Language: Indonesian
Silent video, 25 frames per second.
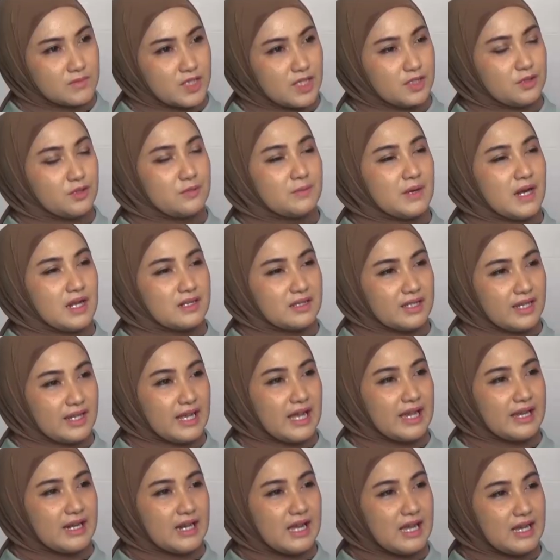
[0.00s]
Itu berarti
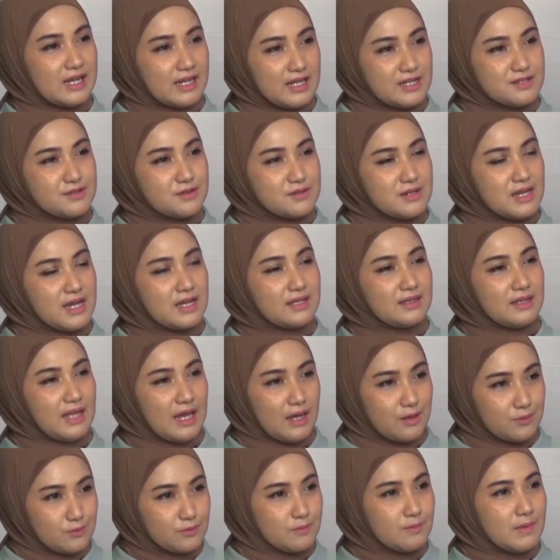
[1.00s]
KLHK sudah
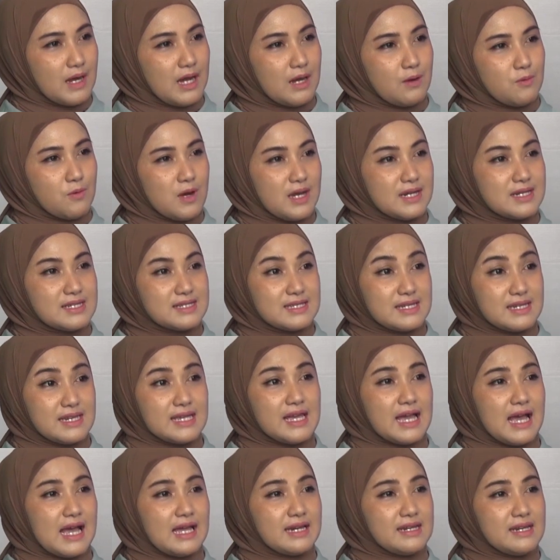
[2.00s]
tahu bahwa di
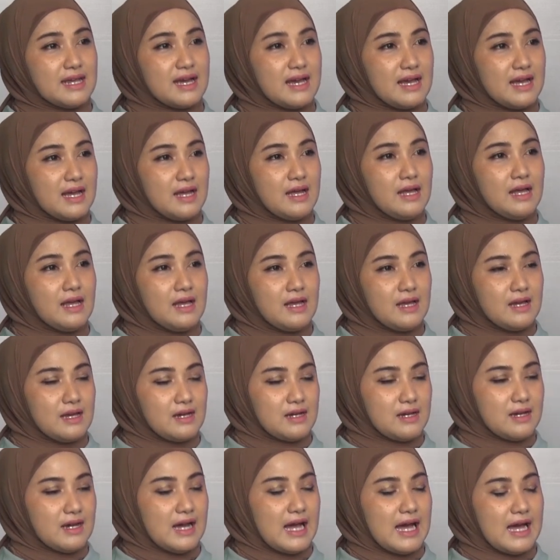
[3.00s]
sini ada
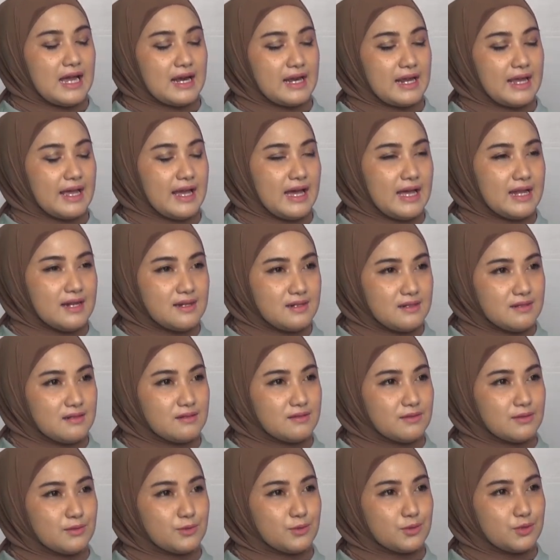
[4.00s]
uh, areal
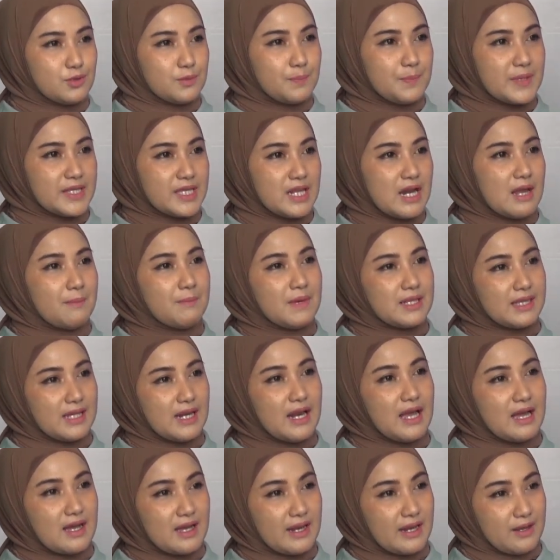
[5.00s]
untuk
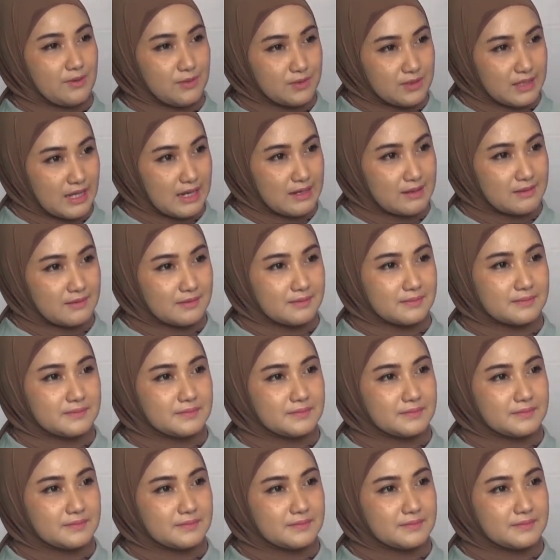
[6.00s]
penyelamatan anggrek hutan.